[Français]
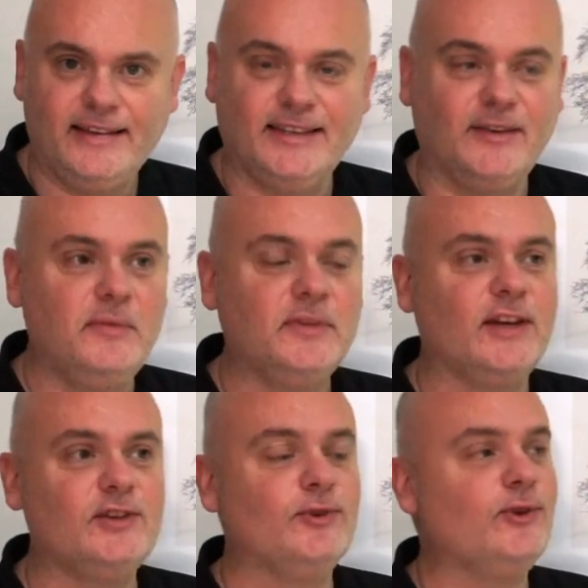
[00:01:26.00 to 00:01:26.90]
c'est quand même
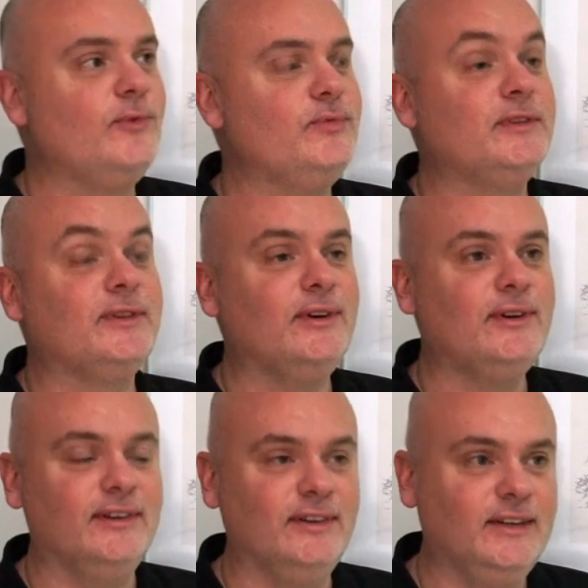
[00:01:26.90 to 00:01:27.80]
très choquant puisque
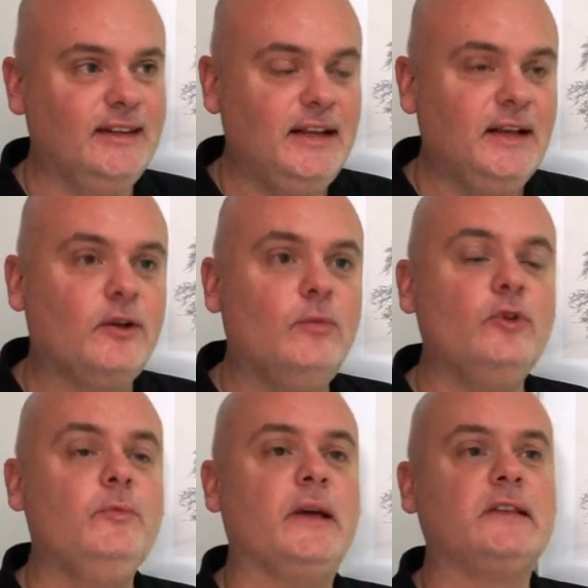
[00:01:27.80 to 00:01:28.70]
comment
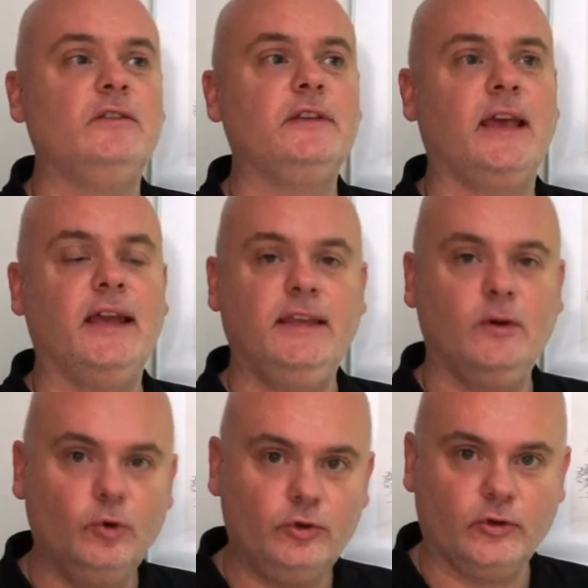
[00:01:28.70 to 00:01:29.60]
une personne qui a gagné
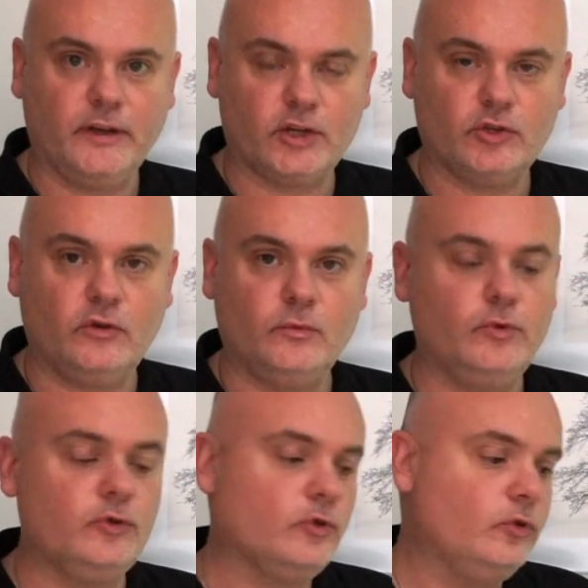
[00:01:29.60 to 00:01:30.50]
autant d'argent
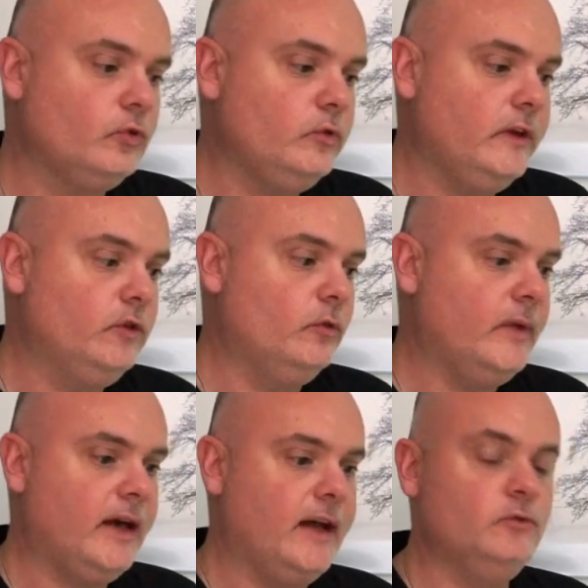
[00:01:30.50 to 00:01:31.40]
peut se retrouver
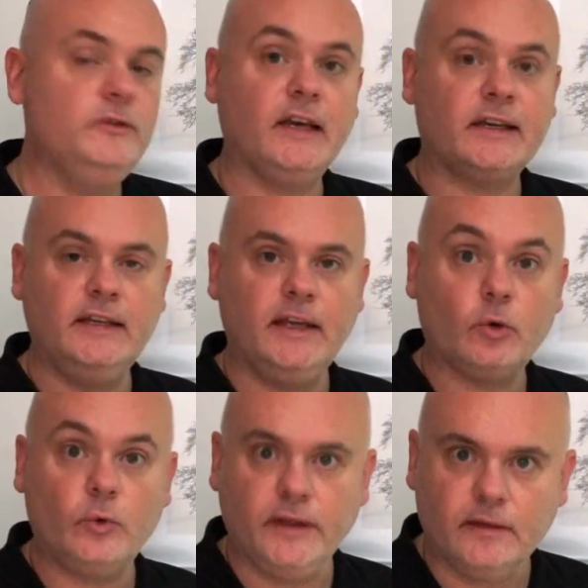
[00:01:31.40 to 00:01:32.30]
demain à nous dire qu'il est
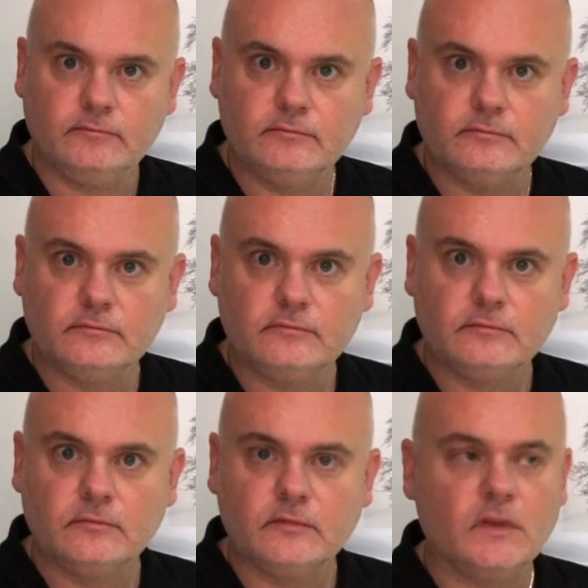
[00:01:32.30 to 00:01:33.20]
ruiné
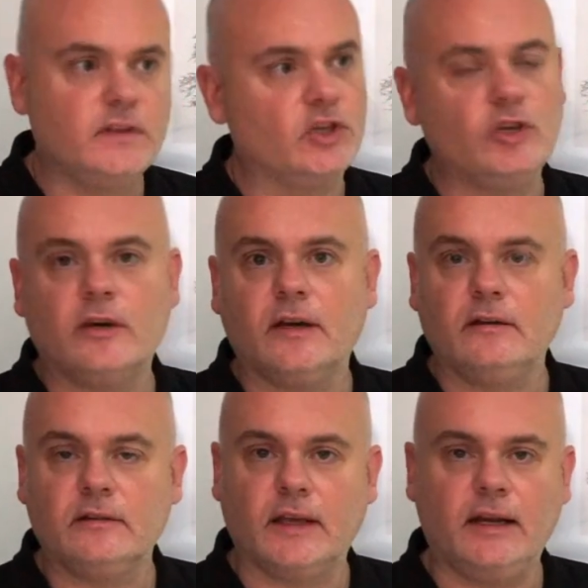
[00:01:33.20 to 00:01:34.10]
Ça choque, hein,
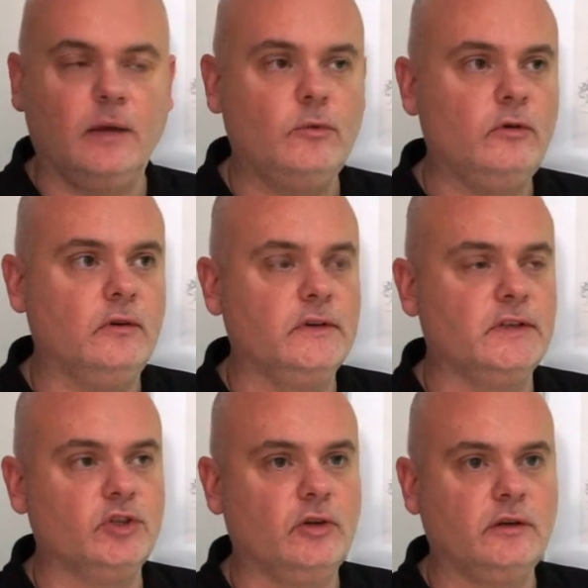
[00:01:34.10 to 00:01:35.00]
très clairement,
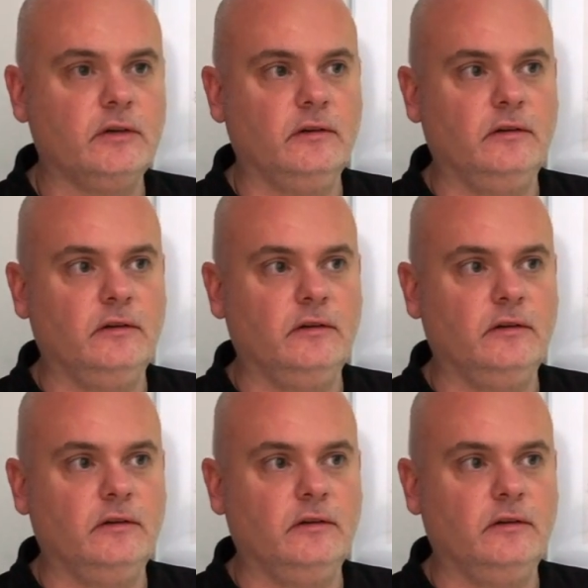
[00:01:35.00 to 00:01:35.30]
ça choque.